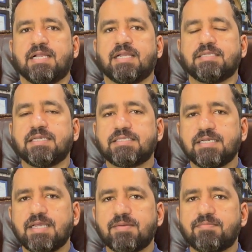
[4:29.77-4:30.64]
जैसा
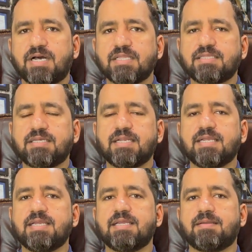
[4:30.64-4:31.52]
कि हम बात
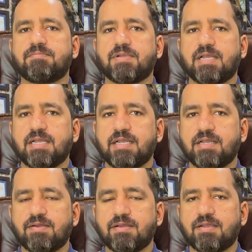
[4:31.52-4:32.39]

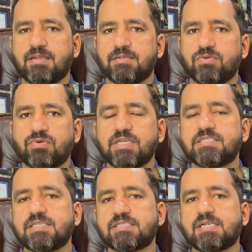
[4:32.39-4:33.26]
करें यूके
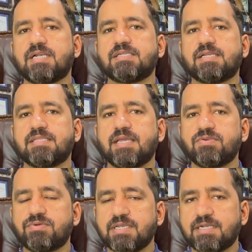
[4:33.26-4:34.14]
से स्टार्ट करते हैं
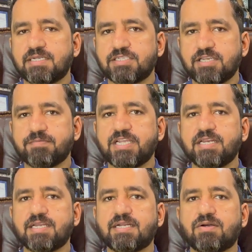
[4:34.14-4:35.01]
यूके का छः
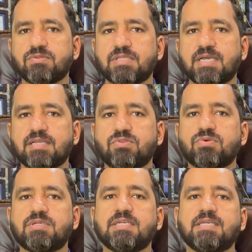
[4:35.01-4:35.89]
महीने का होता है
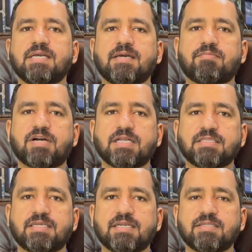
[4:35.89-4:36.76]
तुर्की की अगर
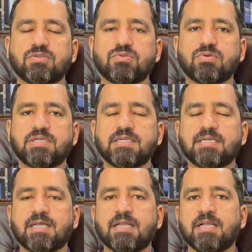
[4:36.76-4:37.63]
बात करें तो तुर्की
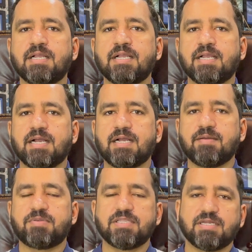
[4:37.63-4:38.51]
का
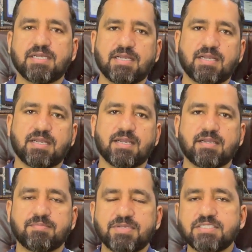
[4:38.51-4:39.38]

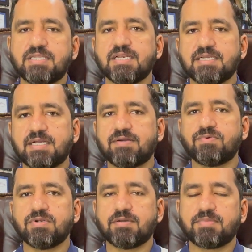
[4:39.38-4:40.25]
पंद्रह बीस दिन का
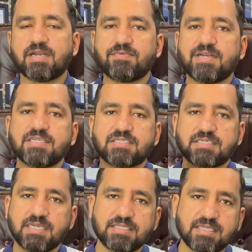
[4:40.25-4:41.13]
वो नंबर ऑफ़ डे
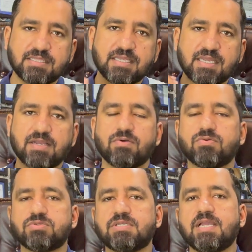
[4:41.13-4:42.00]
स्टे देते हैं
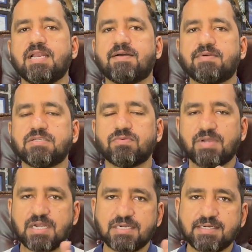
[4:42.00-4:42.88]
उसके अलावा जो
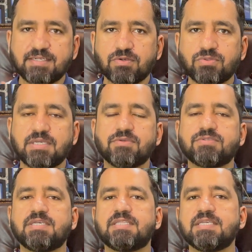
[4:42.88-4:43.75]
वैलिडिटी होती है
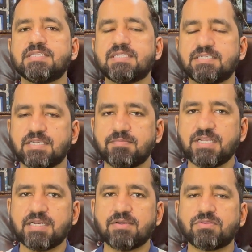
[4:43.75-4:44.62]
उसकी तीन से छः
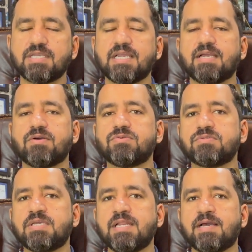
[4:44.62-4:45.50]
महीने होती है
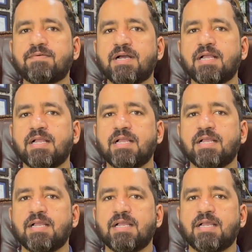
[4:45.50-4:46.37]
उसके अलावा
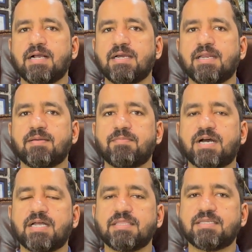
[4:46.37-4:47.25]
अगर हम
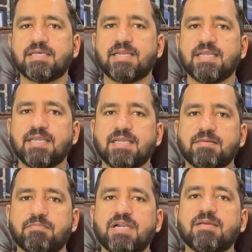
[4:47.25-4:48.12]
बात
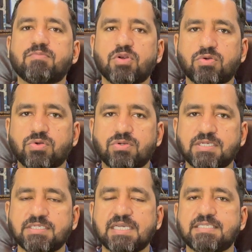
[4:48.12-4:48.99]
करें बड़े मुल्कों
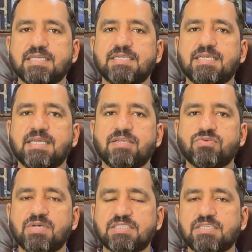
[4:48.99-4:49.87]
की जैसे कि
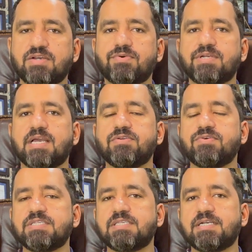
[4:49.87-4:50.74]
यूएसए हो गया
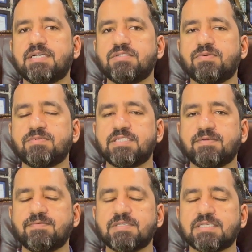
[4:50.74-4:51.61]
यूएसए का जो
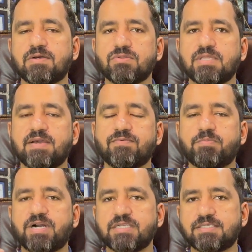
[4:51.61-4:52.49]
विज़िट वीज़ा होता है वो
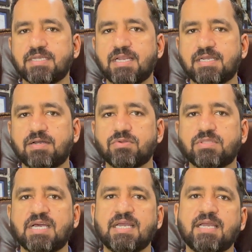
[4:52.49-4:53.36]
पाँच साल का
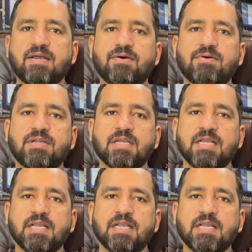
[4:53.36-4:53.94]
होता है और